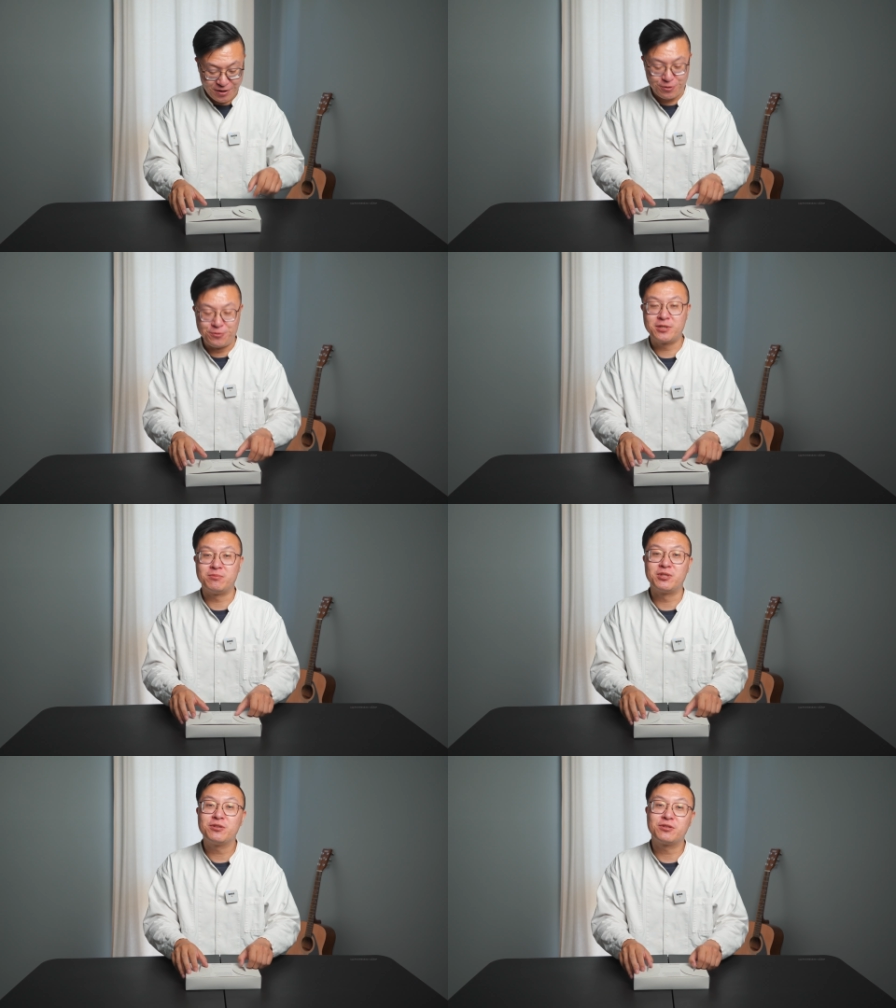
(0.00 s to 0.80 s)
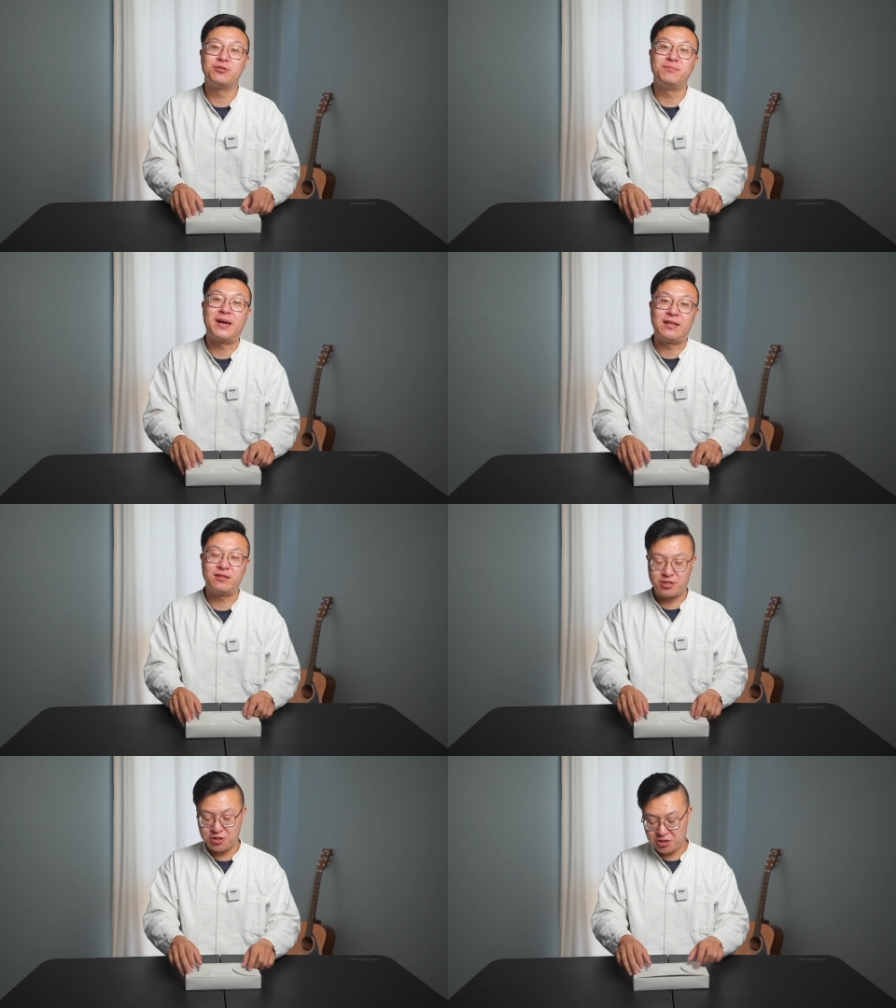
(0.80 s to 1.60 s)
那我为什么这个时候买
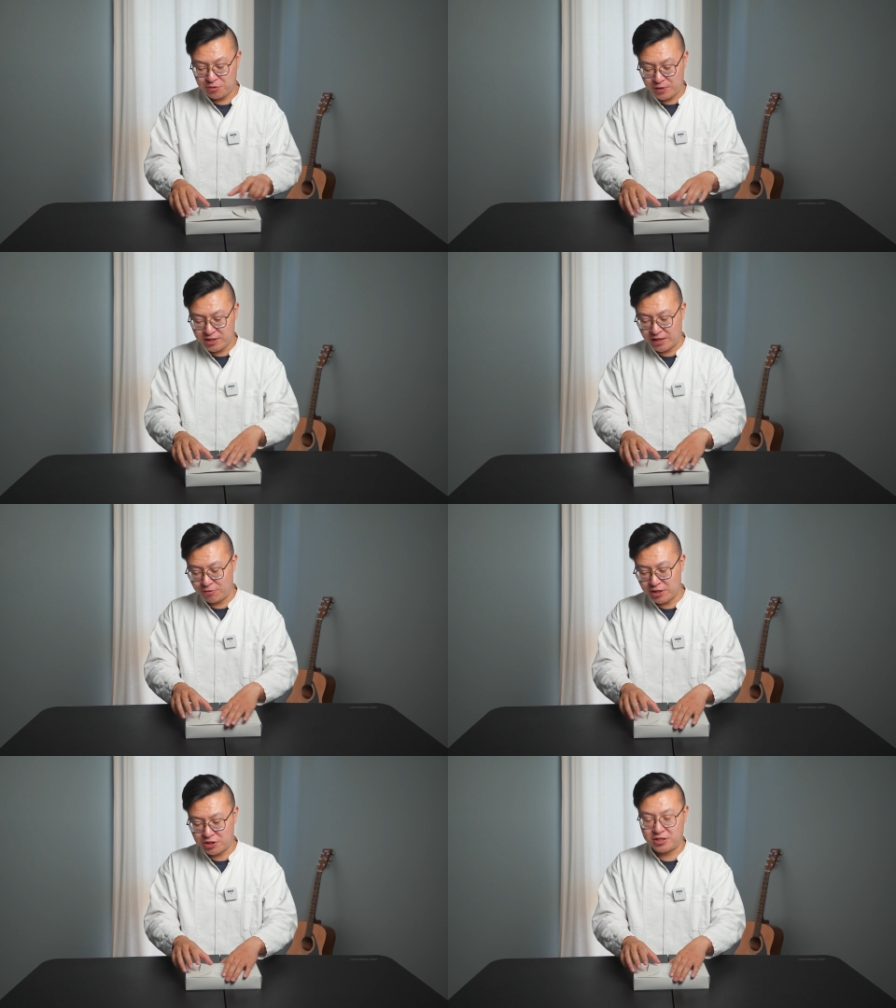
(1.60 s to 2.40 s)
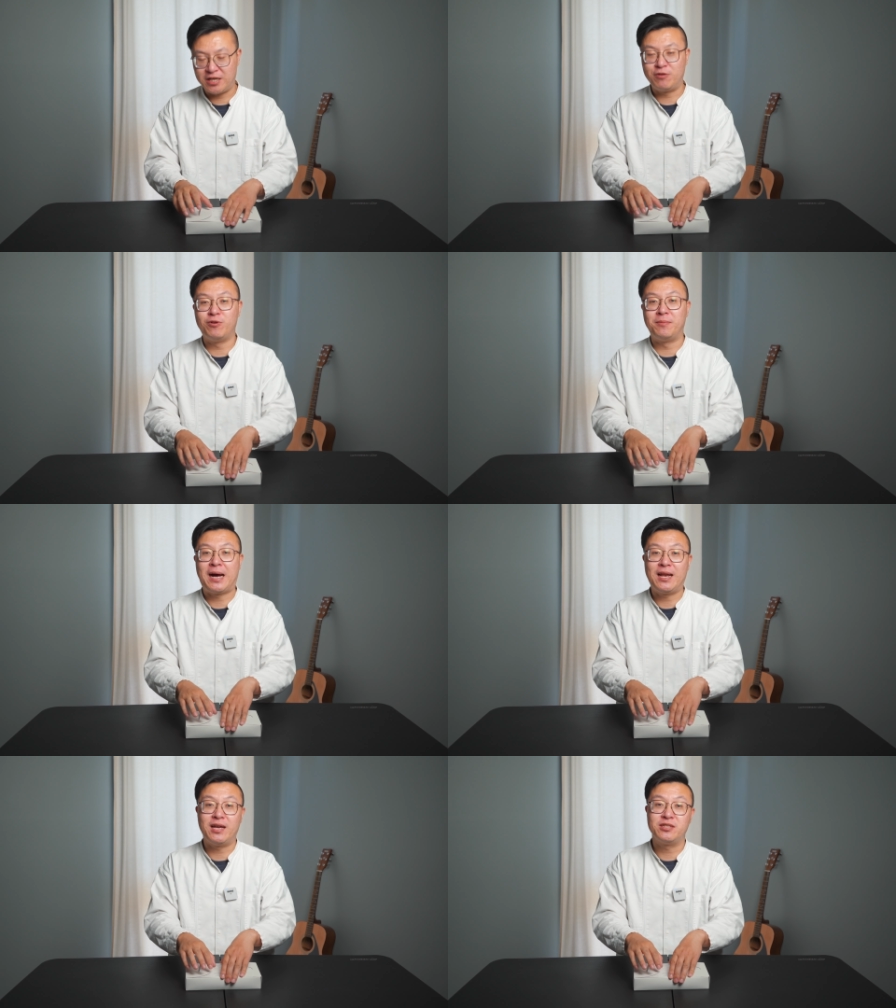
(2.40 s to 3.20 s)
呢？其实因为前段时间我
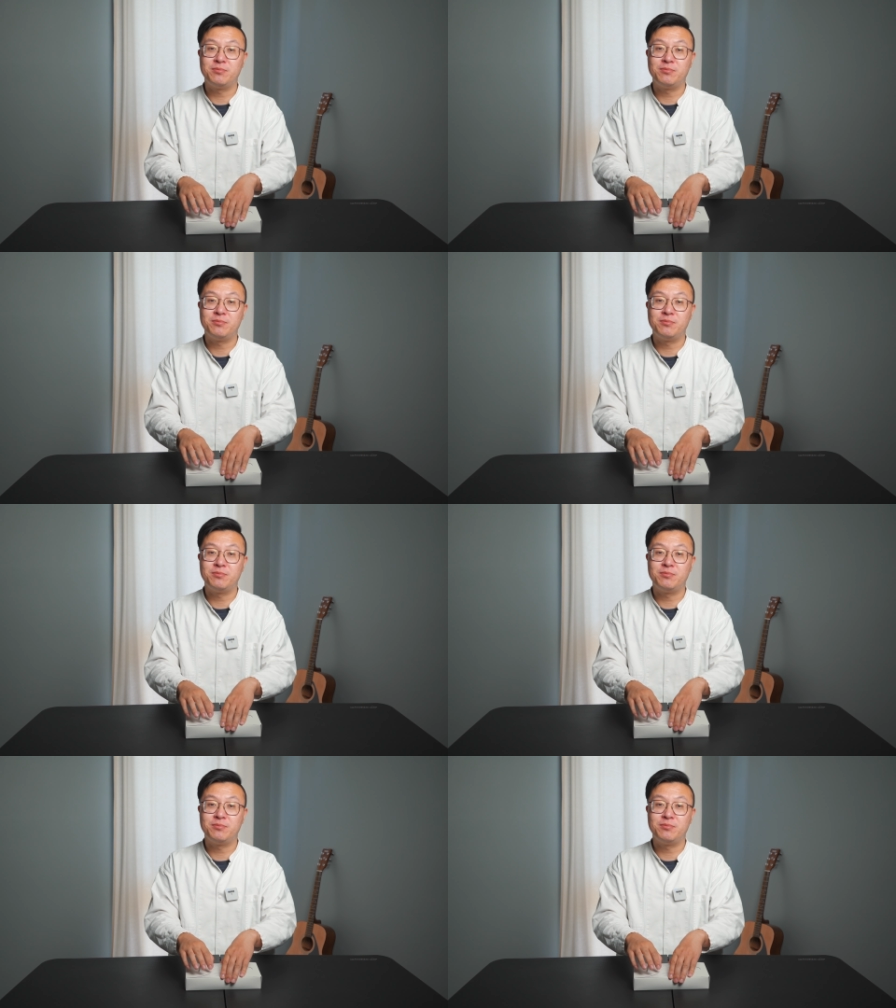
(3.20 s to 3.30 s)
妈来这